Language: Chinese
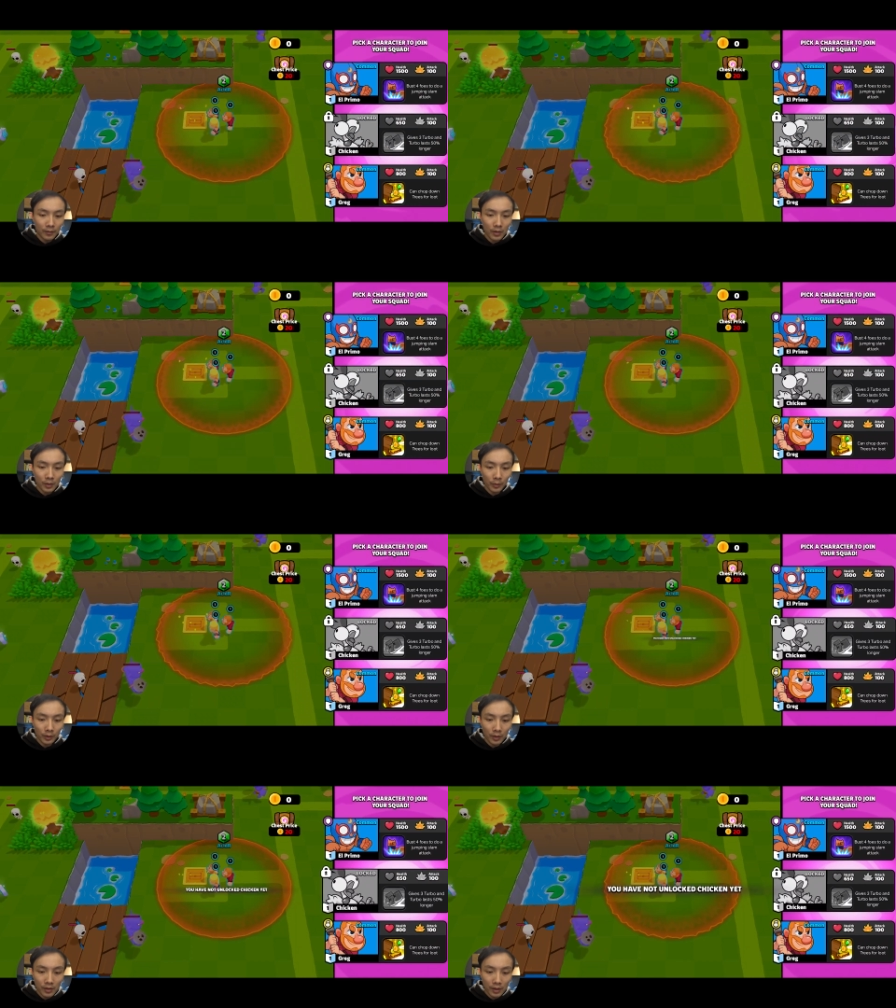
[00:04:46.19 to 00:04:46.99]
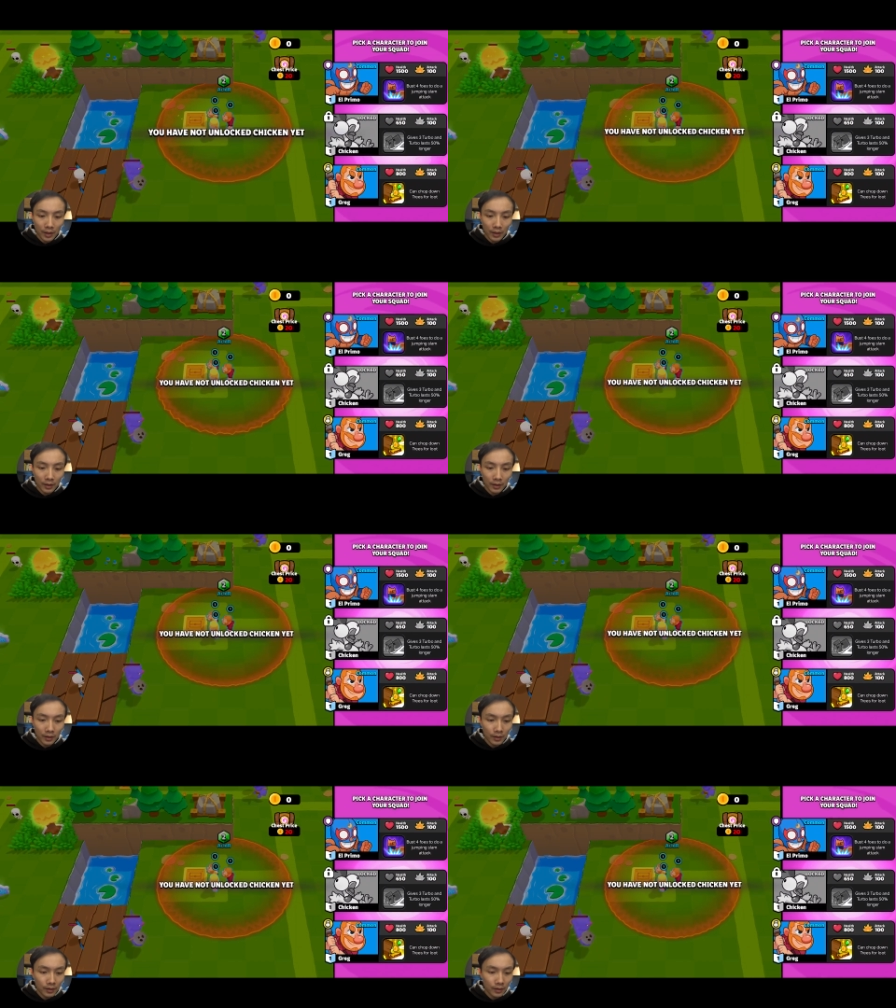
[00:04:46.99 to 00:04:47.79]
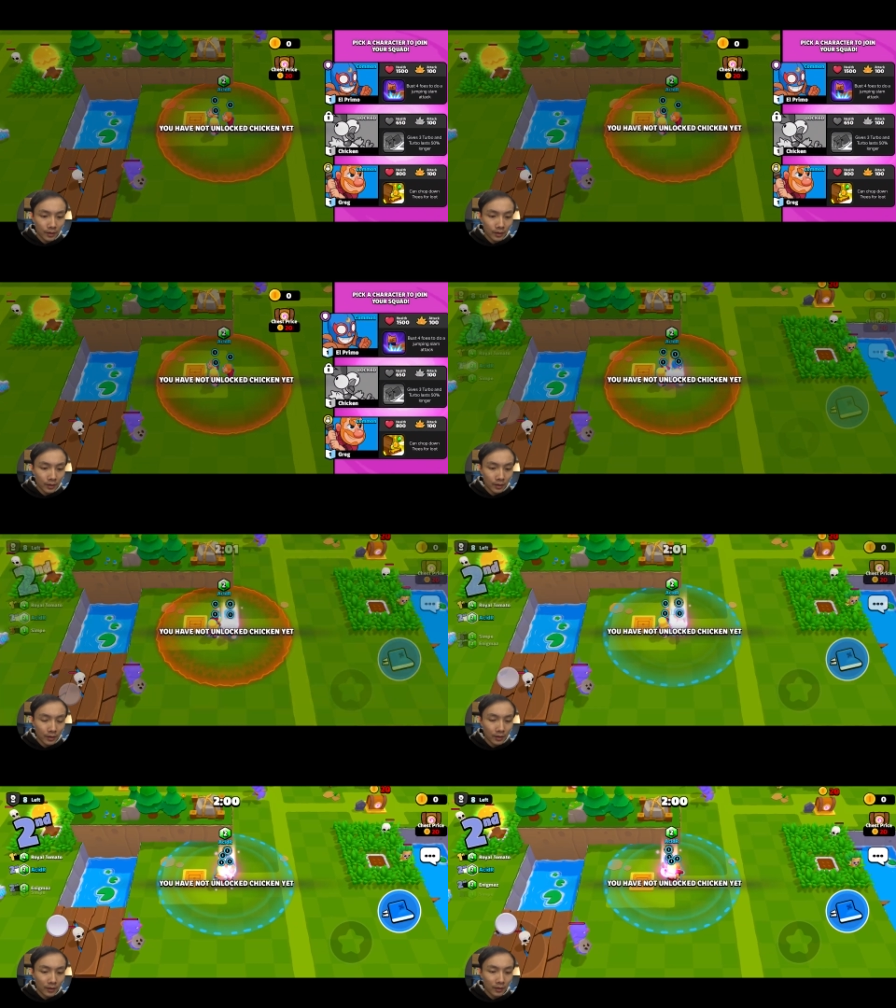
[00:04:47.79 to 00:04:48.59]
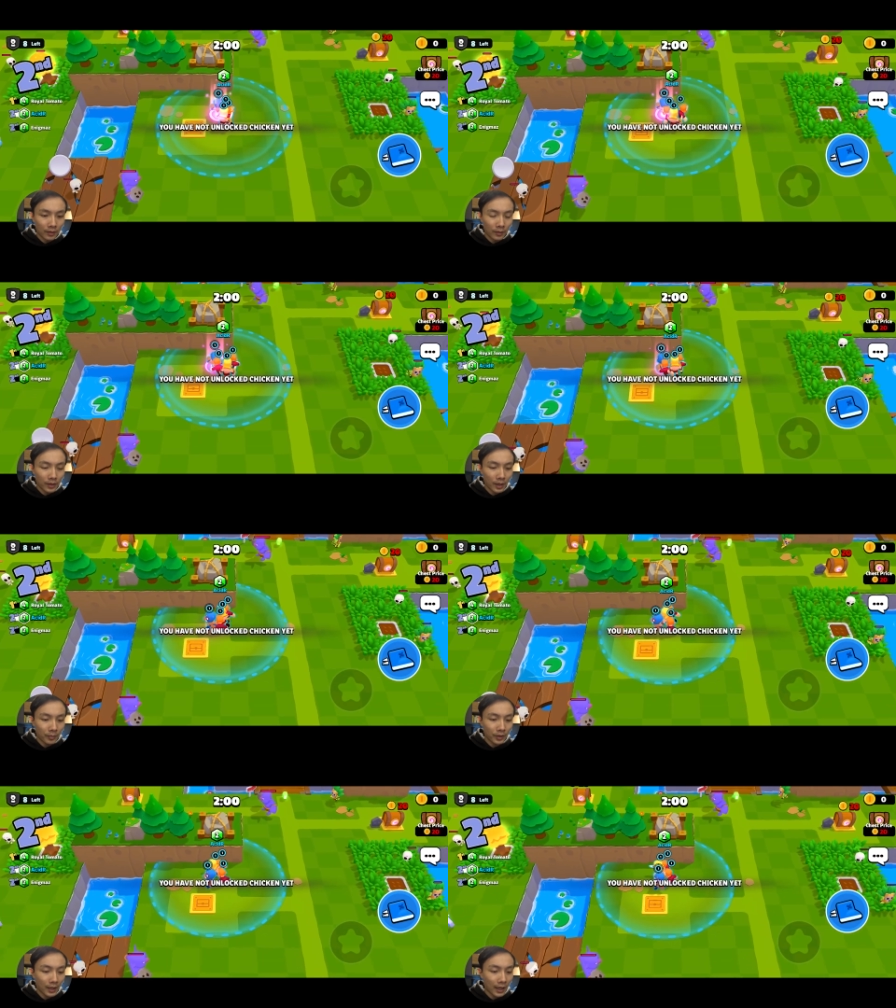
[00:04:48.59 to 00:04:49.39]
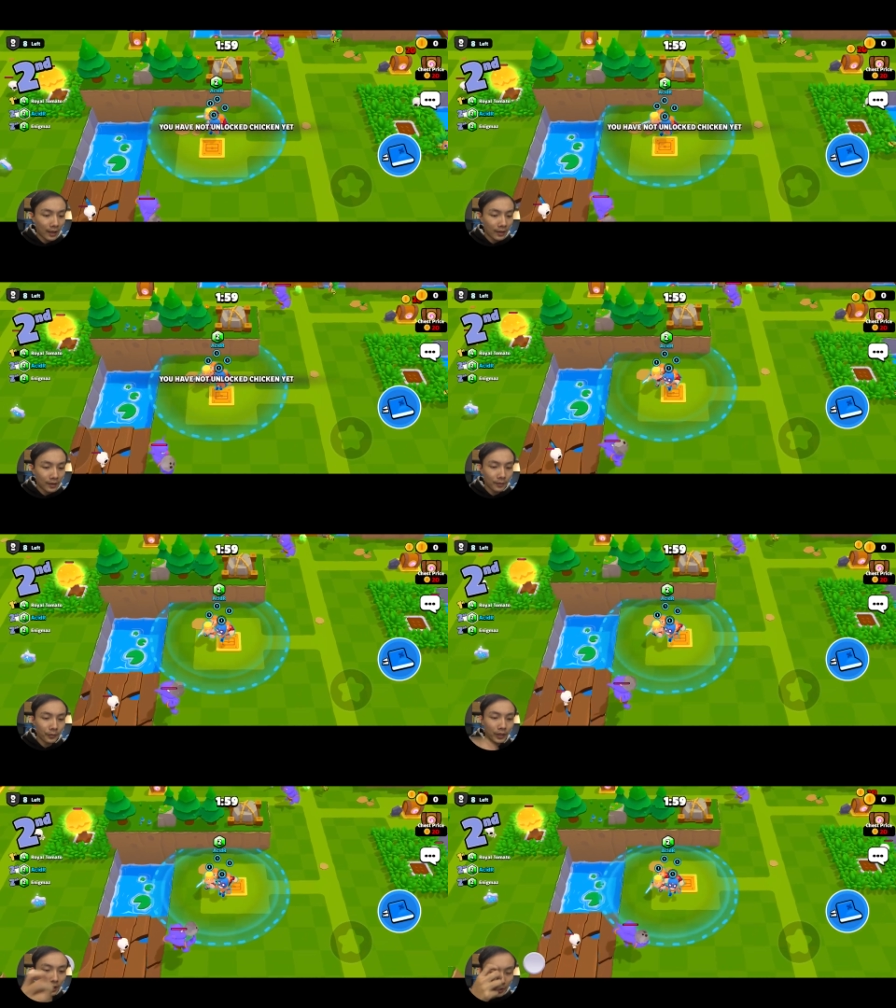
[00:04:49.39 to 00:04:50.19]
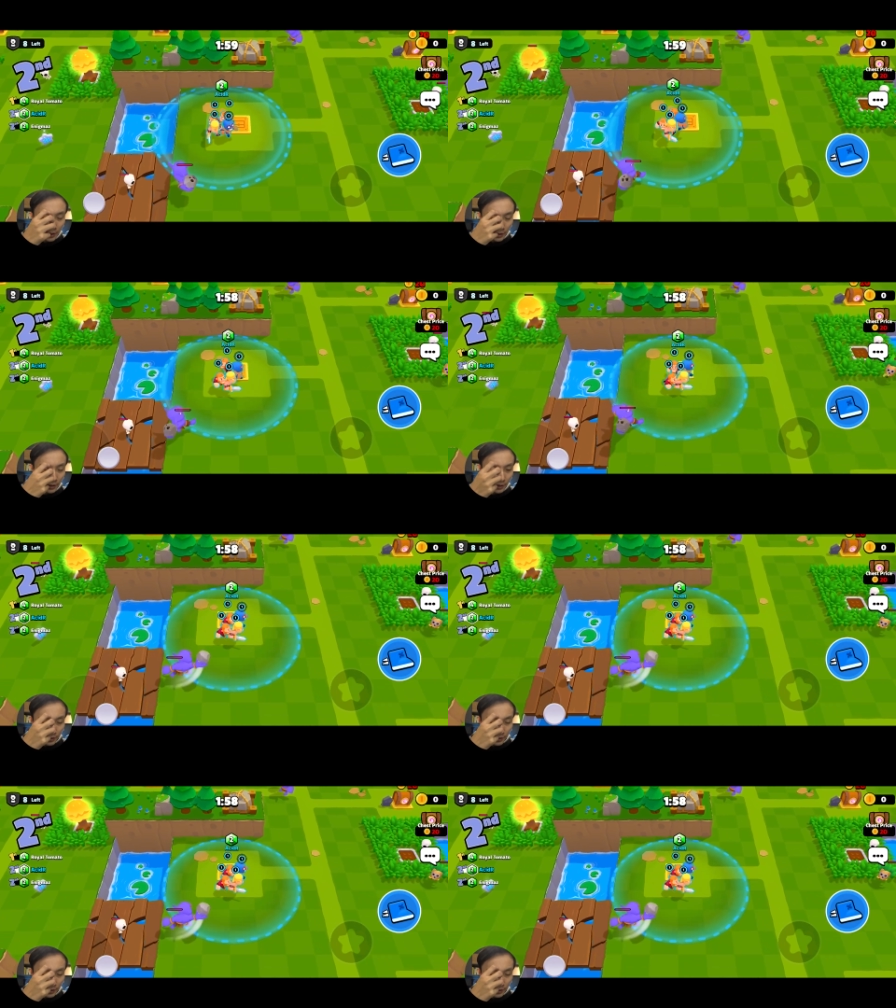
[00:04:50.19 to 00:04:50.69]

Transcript: 为什么我都只能？我现在不能